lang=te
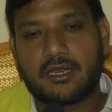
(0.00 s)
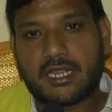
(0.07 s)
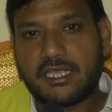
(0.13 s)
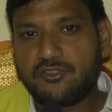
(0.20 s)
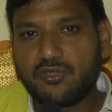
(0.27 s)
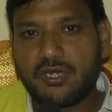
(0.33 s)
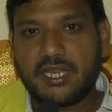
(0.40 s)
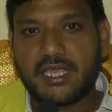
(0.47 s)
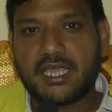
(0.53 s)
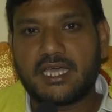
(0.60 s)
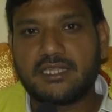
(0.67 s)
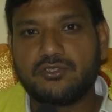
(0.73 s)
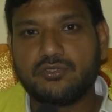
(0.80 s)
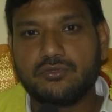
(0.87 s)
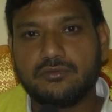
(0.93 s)
రైతులనే
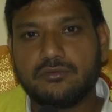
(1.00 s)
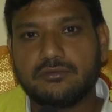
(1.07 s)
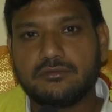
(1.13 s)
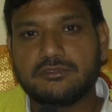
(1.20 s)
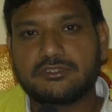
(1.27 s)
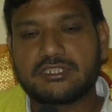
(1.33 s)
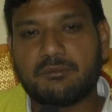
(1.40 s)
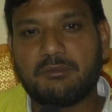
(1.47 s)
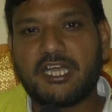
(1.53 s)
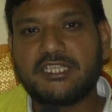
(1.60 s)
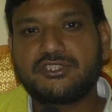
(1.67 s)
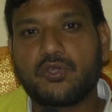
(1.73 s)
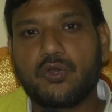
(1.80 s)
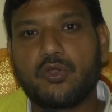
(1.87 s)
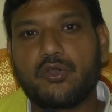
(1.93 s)
కాదు
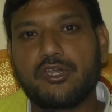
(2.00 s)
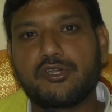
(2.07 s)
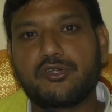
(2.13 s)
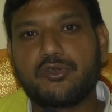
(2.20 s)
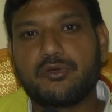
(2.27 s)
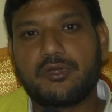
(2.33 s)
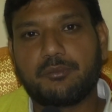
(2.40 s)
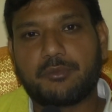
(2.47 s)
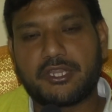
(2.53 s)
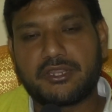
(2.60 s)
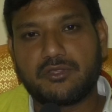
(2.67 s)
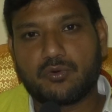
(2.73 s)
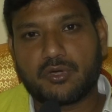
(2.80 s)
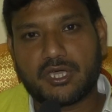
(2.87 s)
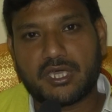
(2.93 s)
సమాజంలో ఉన్నటువంటి
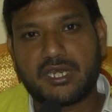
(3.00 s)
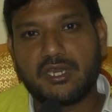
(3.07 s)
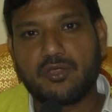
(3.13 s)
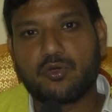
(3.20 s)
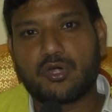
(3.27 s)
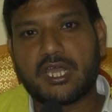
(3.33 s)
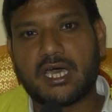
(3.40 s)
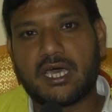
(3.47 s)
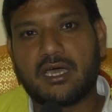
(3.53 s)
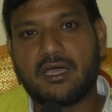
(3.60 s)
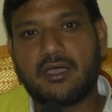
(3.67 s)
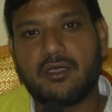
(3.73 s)
ప్రతి ఒక్కరిని కూడా